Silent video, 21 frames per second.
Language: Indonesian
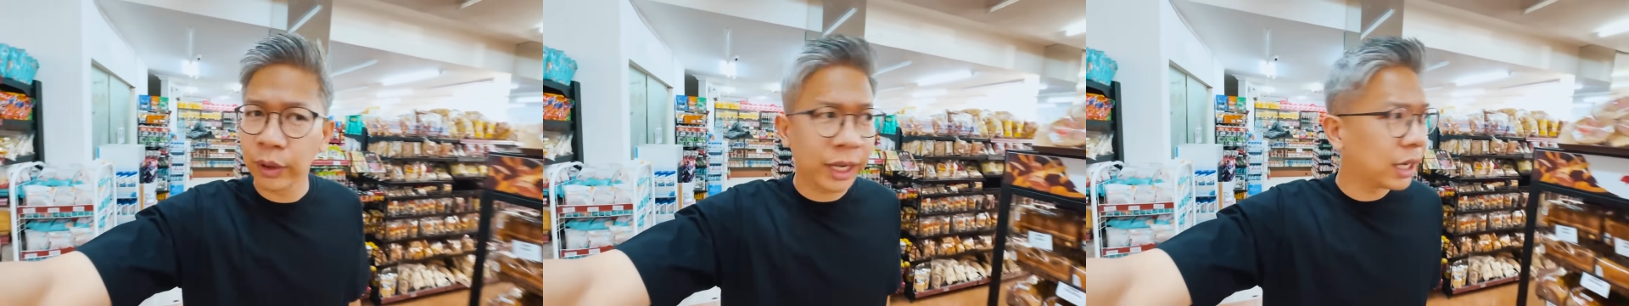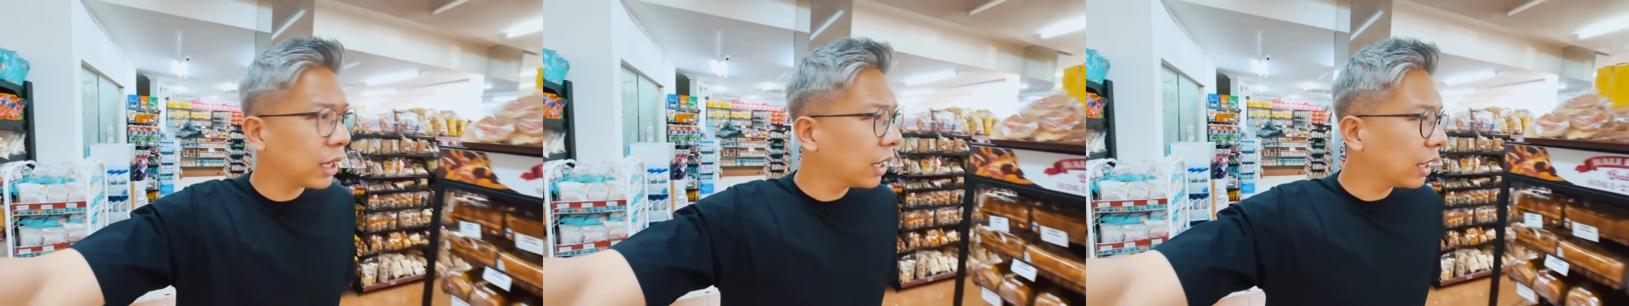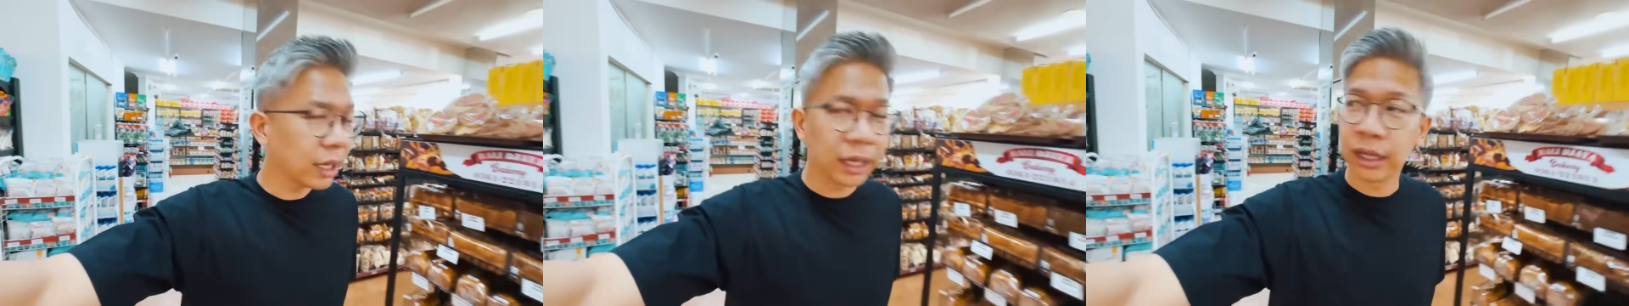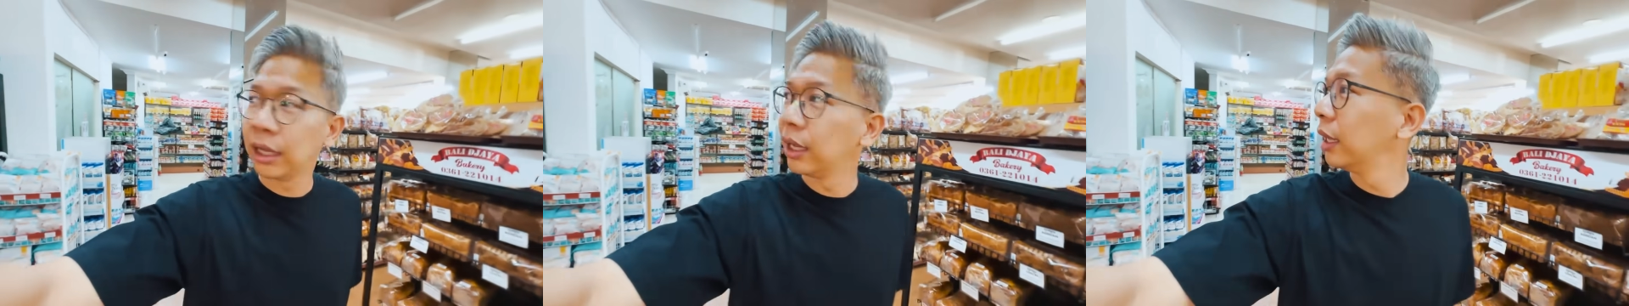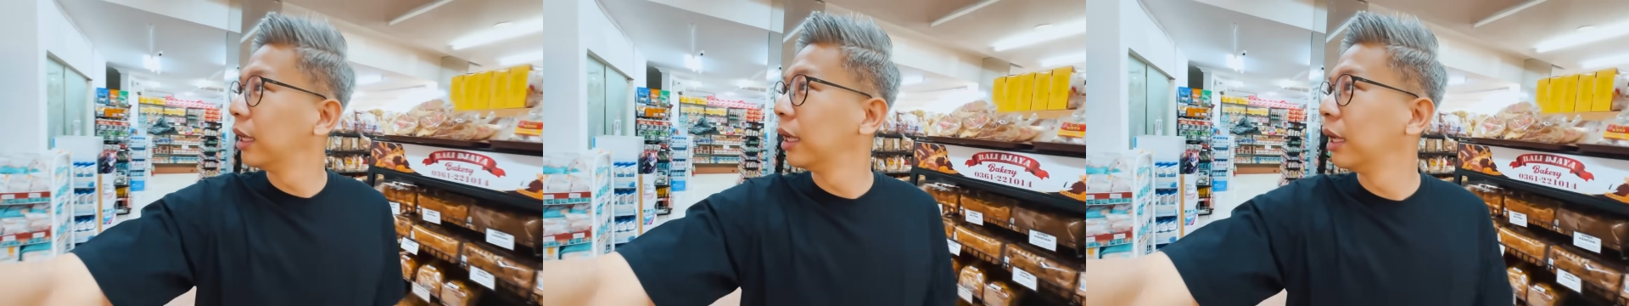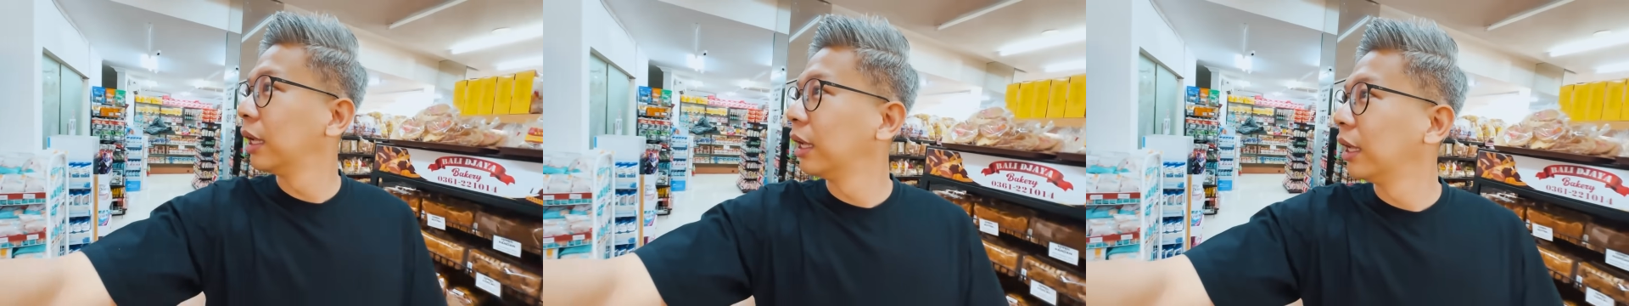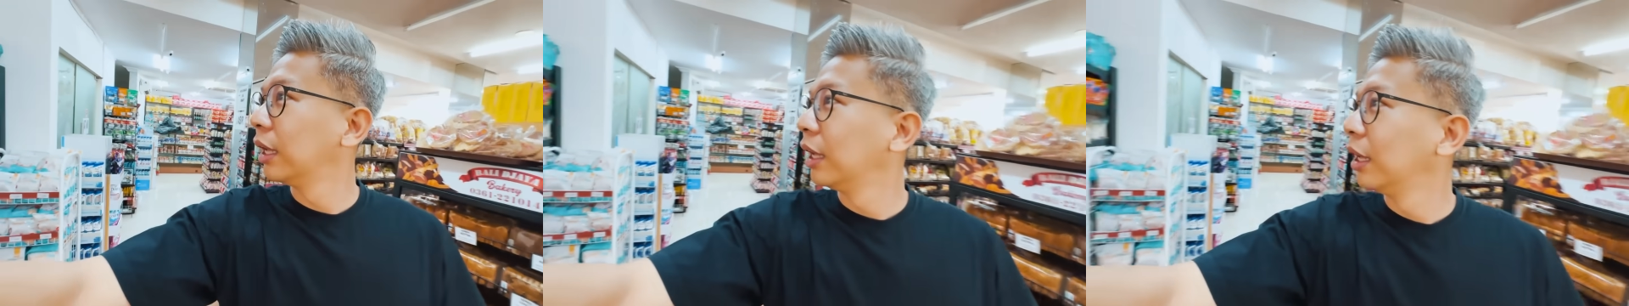Weda.
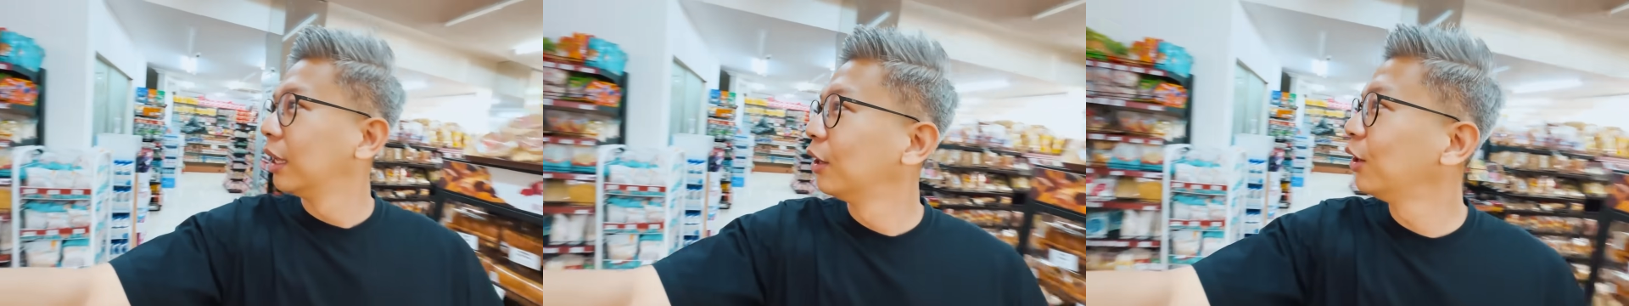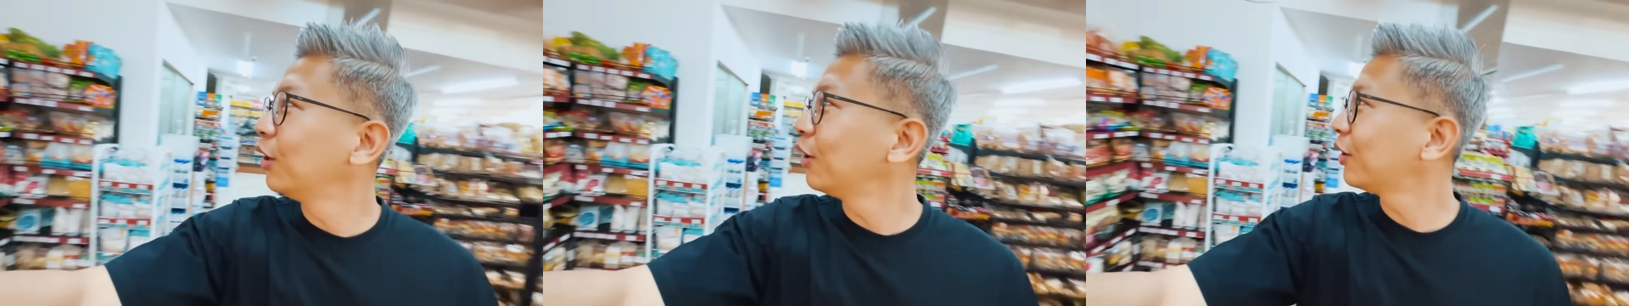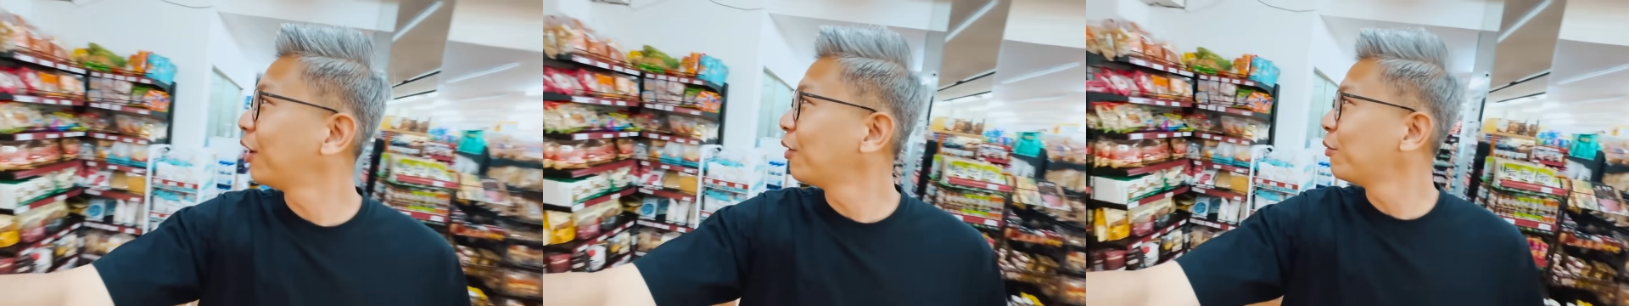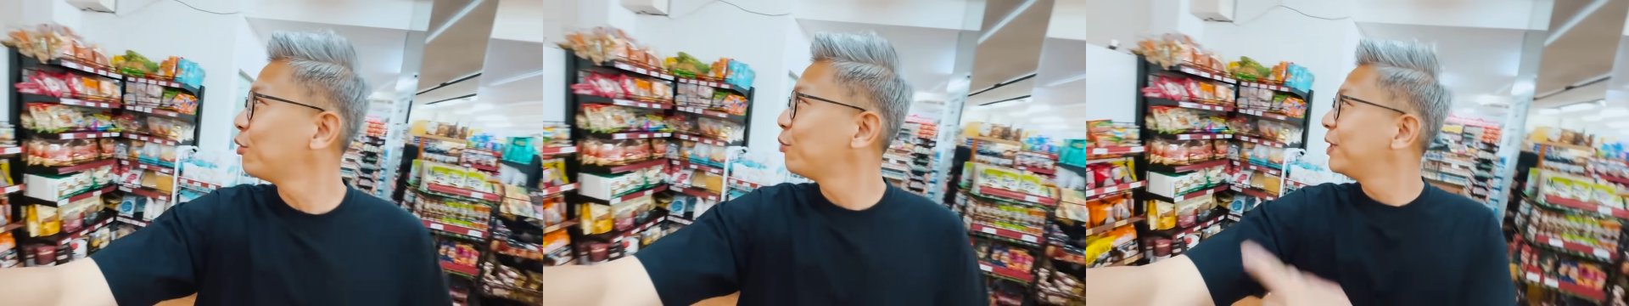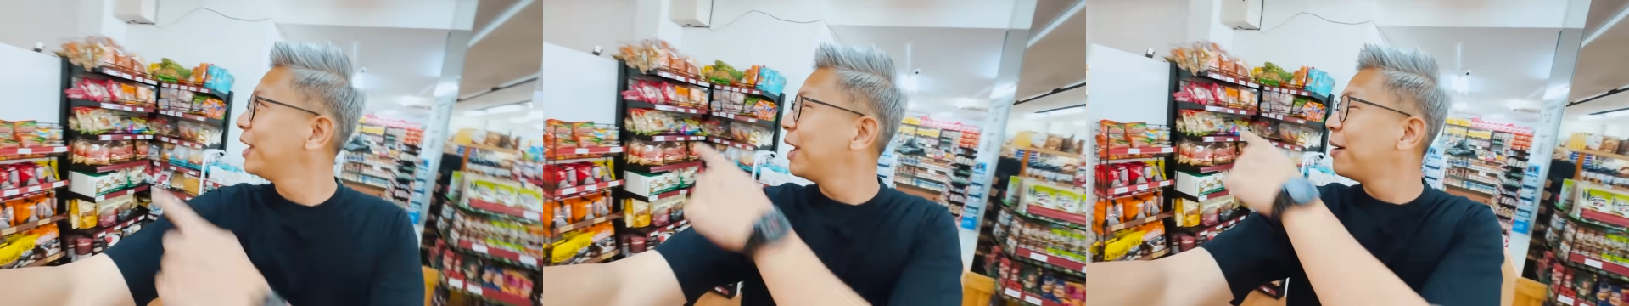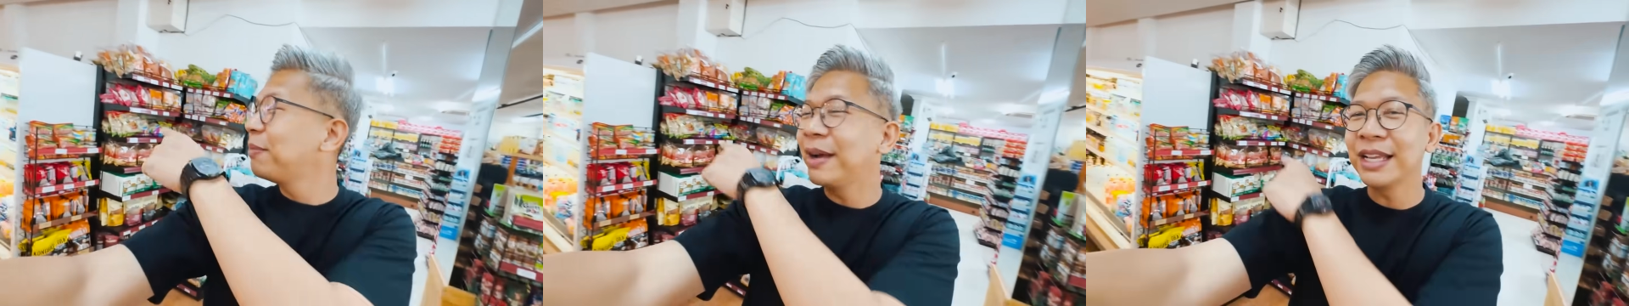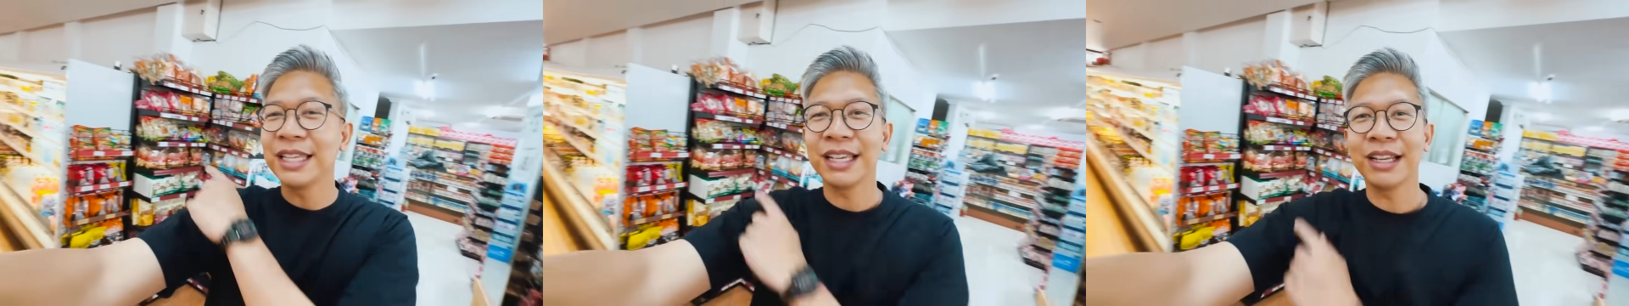Lu, kamu beli
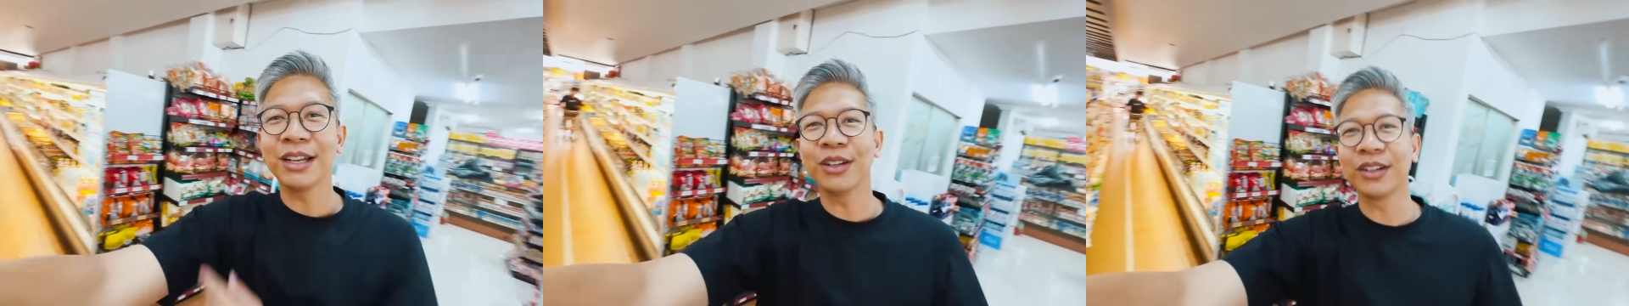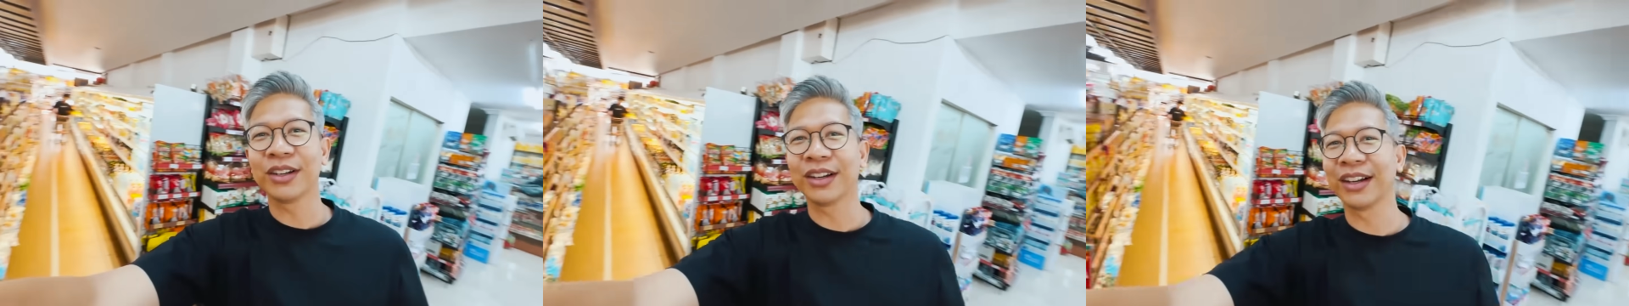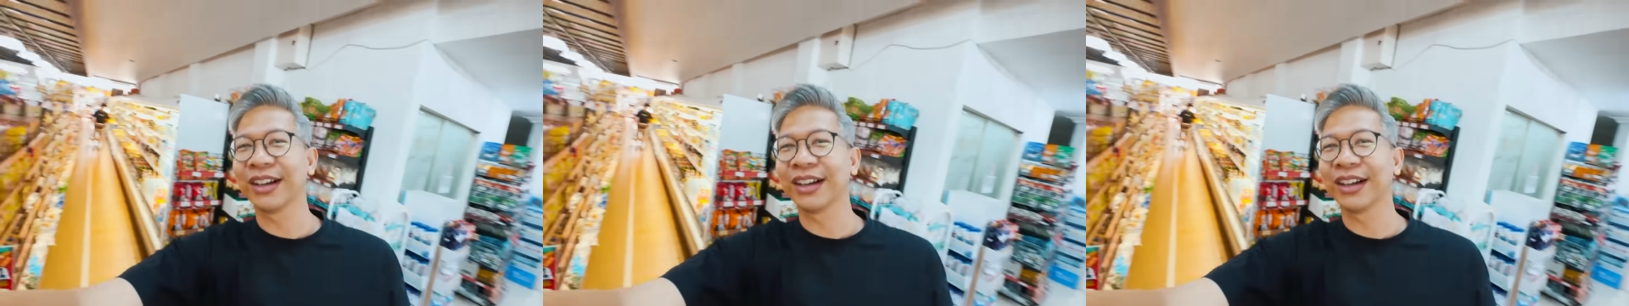apa aja lu?